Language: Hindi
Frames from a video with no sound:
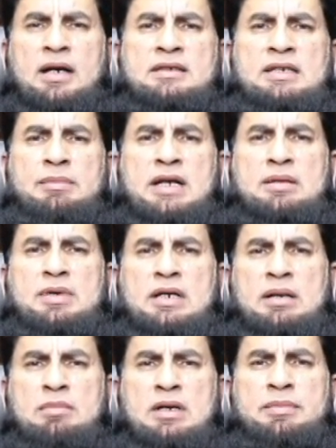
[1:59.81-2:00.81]
हजामा एक
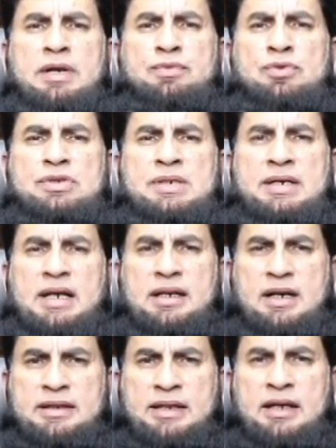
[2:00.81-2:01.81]
मुकम्मल महफूज तरीका
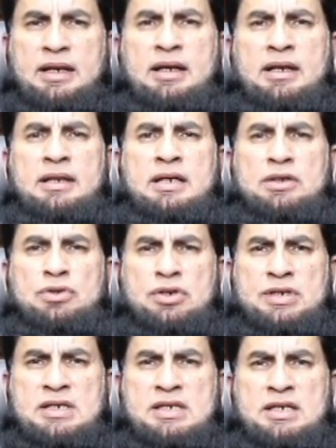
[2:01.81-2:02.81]
इलाज है लेकिन
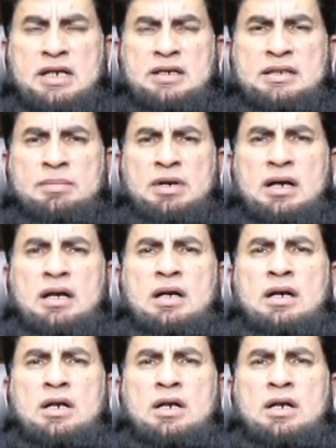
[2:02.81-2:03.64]
जो शख्स हजामा